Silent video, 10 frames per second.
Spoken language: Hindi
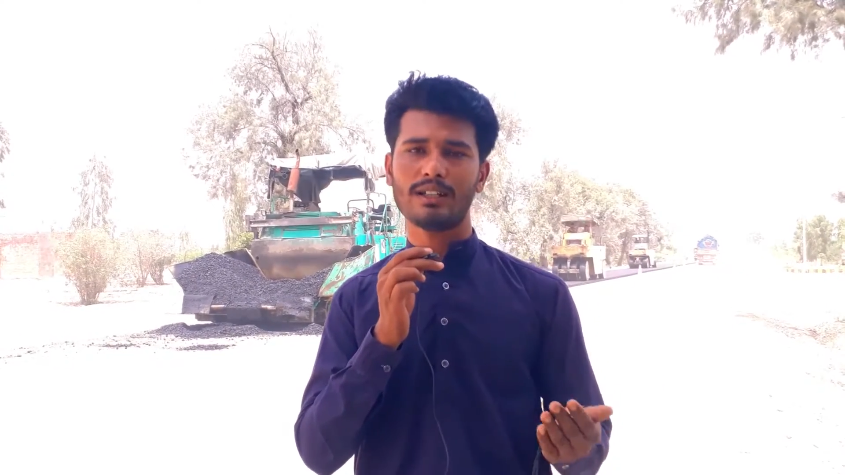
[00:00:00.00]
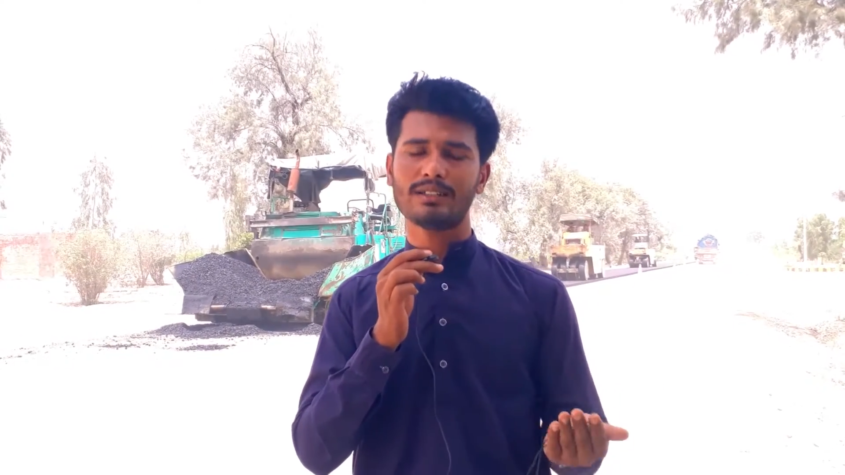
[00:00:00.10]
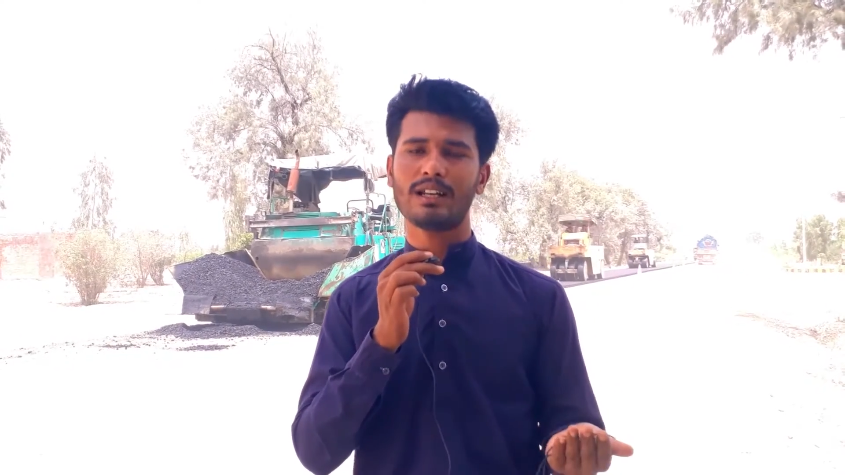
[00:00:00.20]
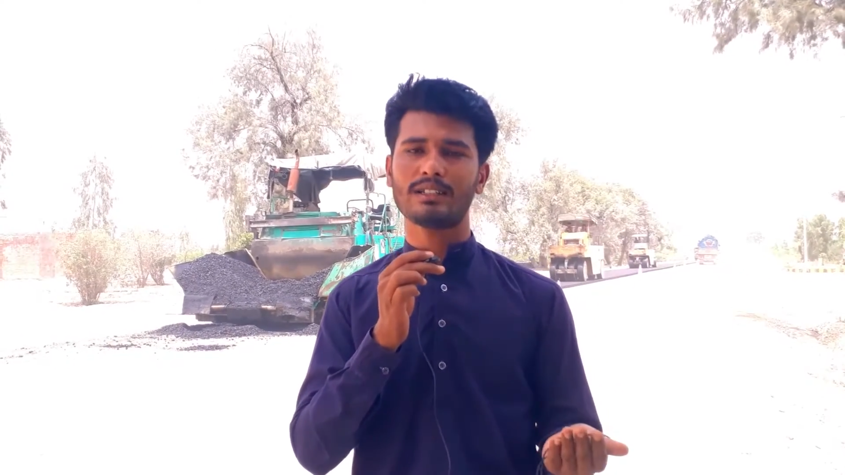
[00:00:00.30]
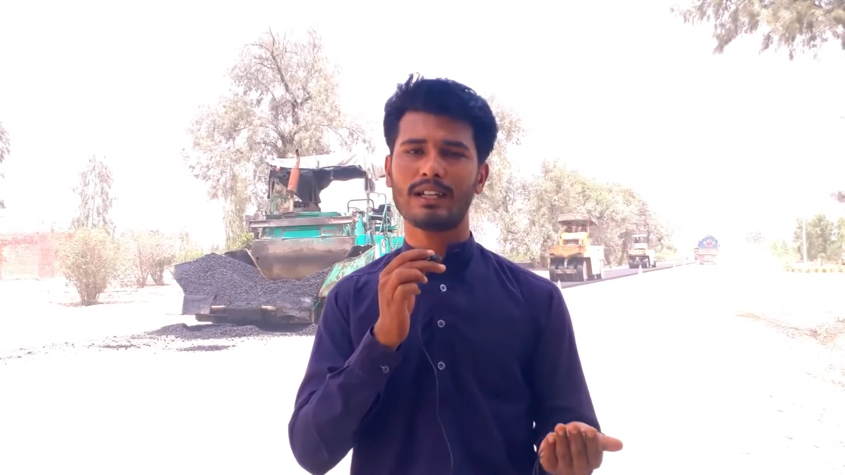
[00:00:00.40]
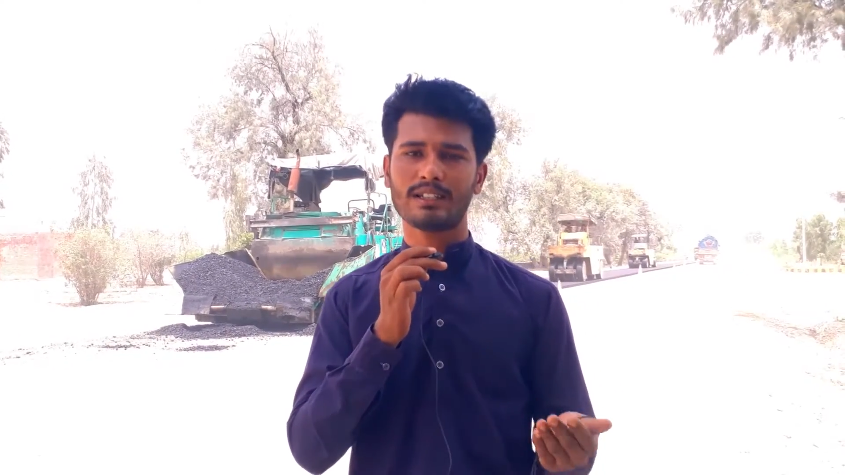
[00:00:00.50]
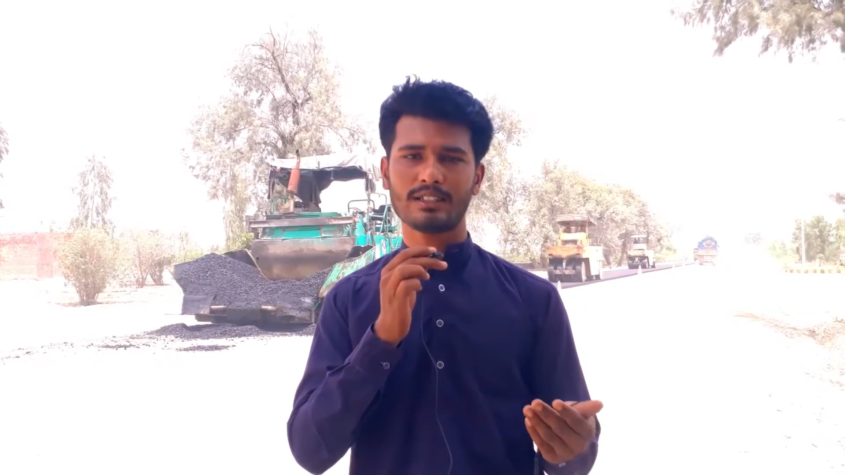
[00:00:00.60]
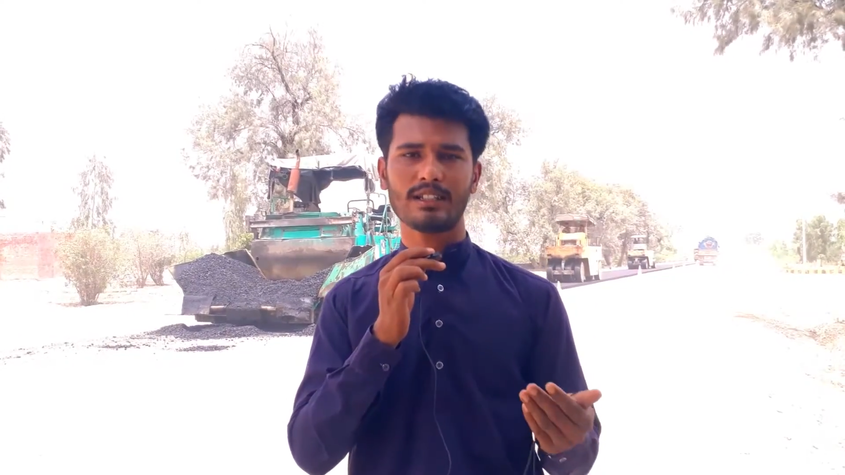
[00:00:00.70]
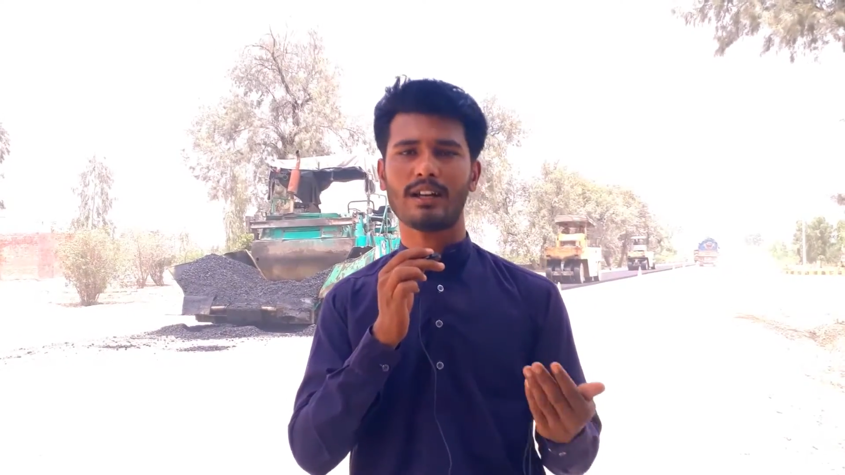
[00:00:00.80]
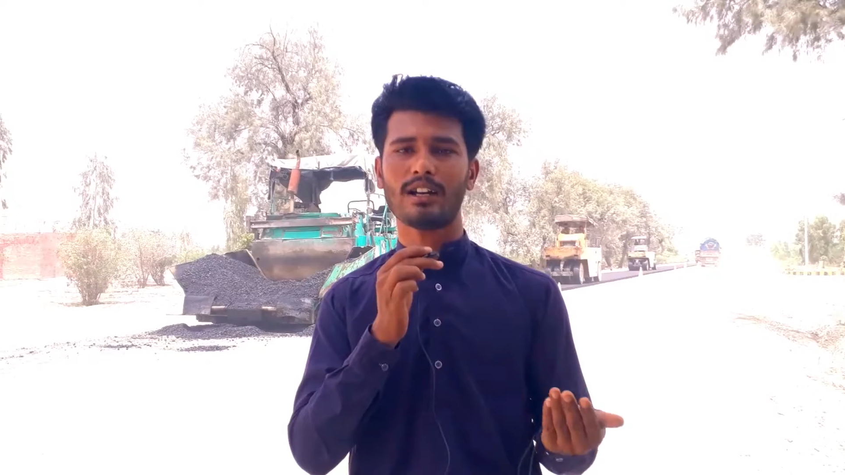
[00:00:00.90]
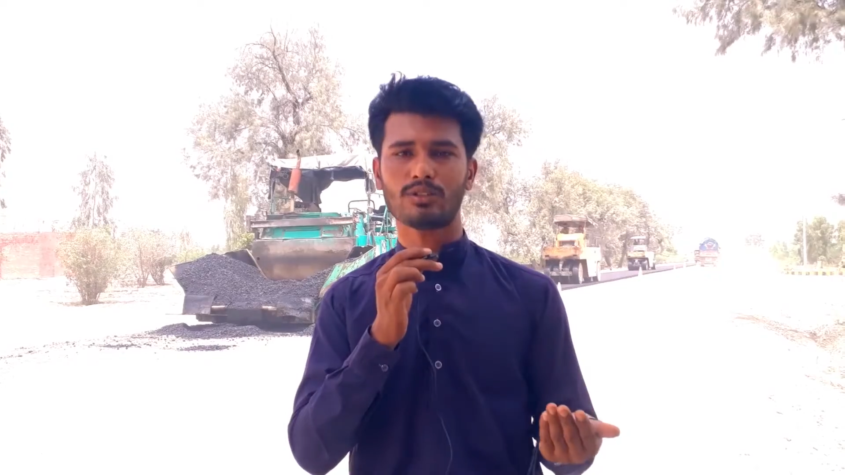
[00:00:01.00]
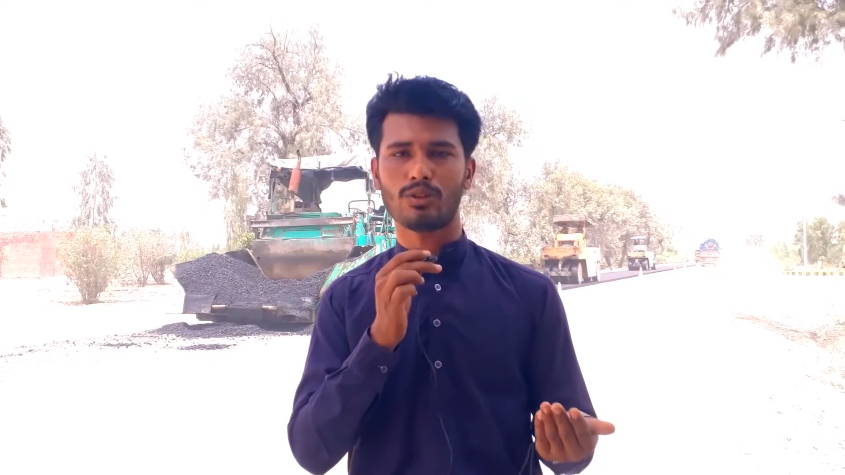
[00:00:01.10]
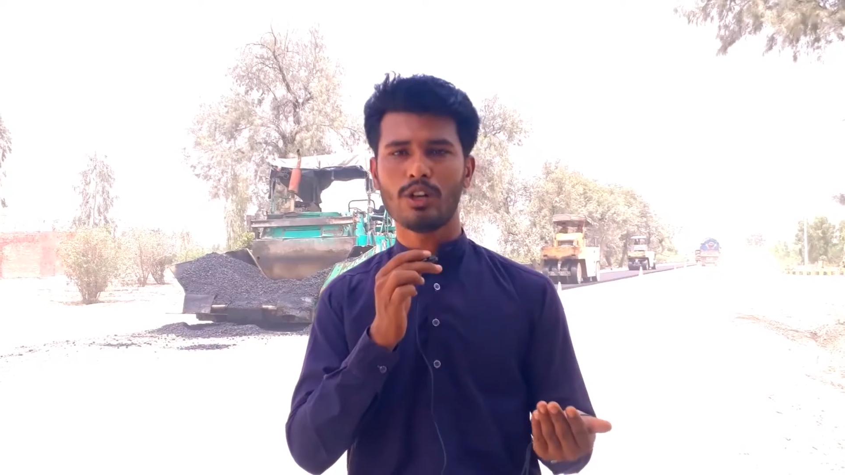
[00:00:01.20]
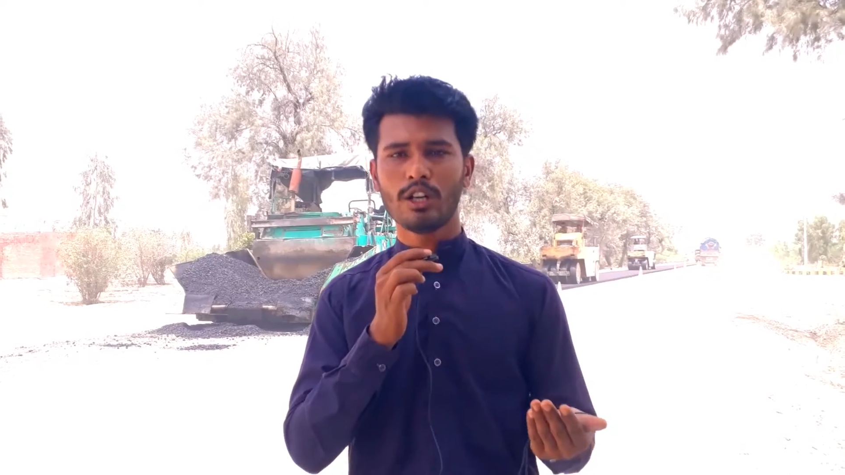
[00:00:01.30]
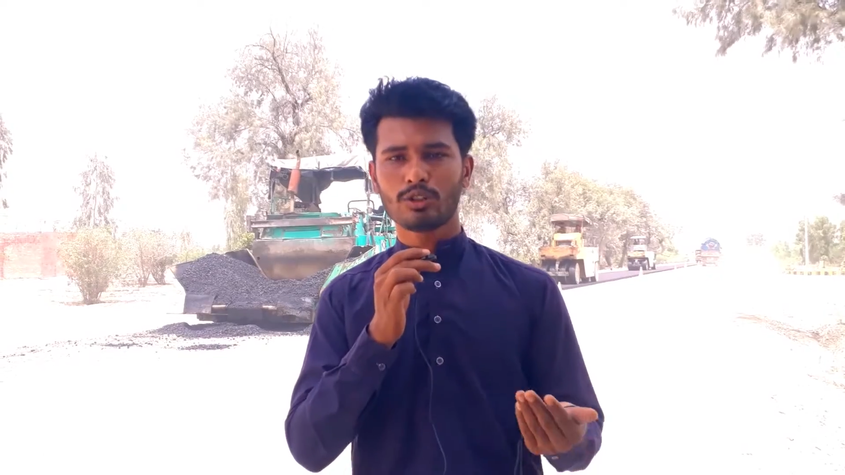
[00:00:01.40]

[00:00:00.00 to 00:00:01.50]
ऐसा लगता है कि जैसे रात हो